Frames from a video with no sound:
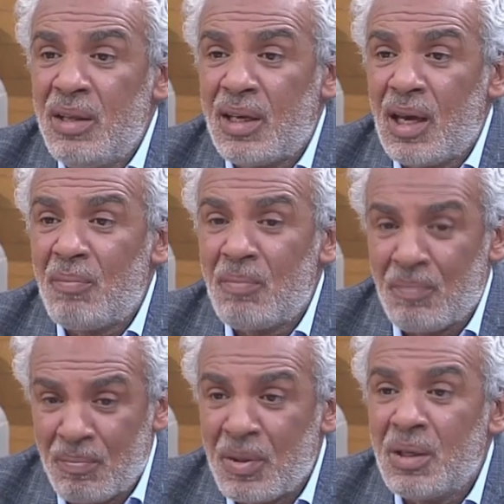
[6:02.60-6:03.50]
هذيك
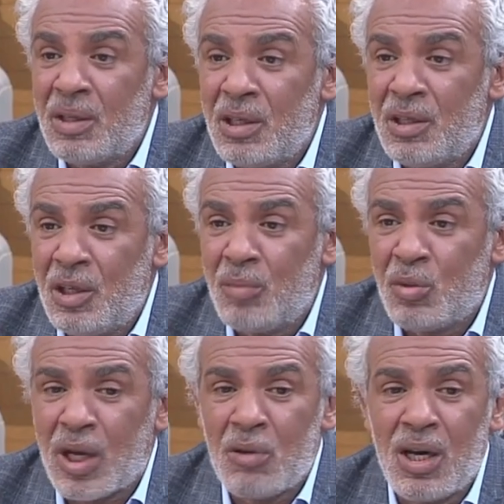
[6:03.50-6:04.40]

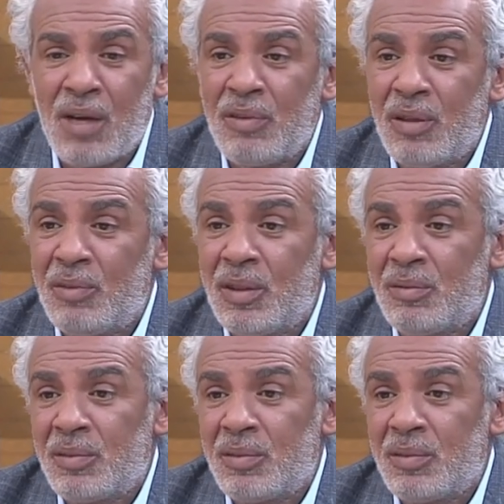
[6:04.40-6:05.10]
نحبوا نراوها في, في